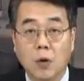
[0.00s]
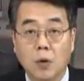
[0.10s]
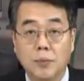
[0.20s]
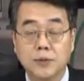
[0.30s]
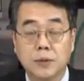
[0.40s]

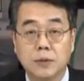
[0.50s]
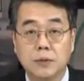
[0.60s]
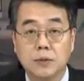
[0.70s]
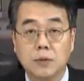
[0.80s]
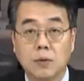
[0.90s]
없을
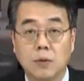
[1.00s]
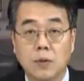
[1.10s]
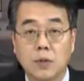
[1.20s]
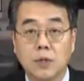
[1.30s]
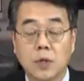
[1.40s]
것이고
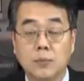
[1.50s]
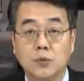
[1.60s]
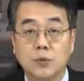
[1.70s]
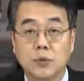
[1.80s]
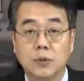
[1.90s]
이런
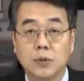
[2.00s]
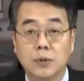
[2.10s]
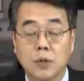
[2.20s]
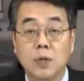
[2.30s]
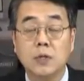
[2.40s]
부분들은
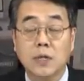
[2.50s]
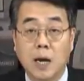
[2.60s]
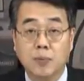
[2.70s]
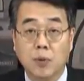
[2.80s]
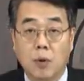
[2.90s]
이제
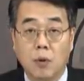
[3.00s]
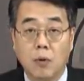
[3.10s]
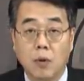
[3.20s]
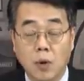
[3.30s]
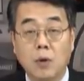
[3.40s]
앞으로
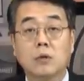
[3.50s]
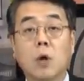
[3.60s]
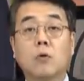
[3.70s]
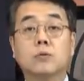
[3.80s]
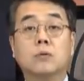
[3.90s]
어,
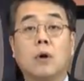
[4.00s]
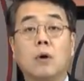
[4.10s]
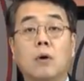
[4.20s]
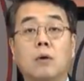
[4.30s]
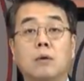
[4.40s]
더욱더
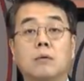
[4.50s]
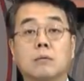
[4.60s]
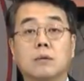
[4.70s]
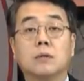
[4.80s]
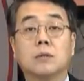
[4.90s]

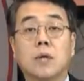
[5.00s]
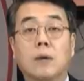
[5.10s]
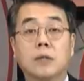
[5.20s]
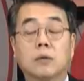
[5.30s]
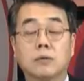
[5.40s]

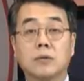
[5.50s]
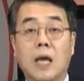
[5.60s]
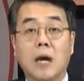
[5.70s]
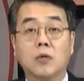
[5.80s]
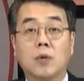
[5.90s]
극대화, 더욱더
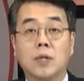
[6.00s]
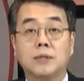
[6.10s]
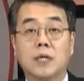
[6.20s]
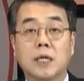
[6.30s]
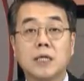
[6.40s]
양극화
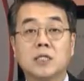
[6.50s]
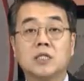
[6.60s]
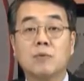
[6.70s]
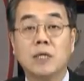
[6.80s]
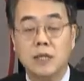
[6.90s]
현상이
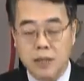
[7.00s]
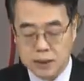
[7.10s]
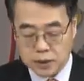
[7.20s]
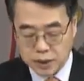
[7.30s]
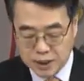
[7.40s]
심화될
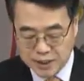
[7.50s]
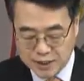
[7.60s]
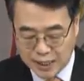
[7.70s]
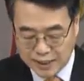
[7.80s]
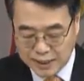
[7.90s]
가능성이
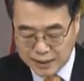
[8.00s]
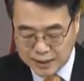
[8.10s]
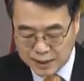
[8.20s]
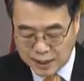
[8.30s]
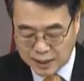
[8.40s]
크지
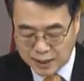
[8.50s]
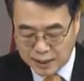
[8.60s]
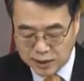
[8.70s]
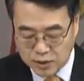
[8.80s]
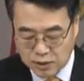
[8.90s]

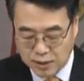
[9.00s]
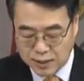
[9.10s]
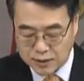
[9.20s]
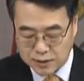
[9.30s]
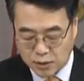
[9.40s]
않겠느냐라는 그런
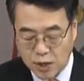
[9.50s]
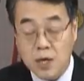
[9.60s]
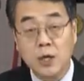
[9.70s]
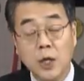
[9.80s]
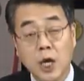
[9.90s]
가능성.
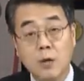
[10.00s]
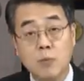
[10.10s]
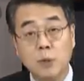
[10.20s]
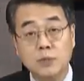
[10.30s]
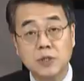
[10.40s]
게임
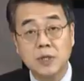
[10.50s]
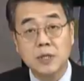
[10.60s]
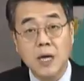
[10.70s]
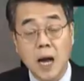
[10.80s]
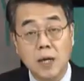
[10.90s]

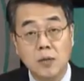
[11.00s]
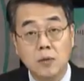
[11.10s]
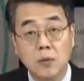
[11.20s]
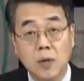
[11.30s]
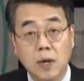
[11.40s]
업체의
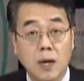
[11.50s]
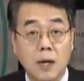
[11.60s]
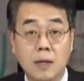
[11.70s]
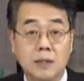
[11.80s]
양극화가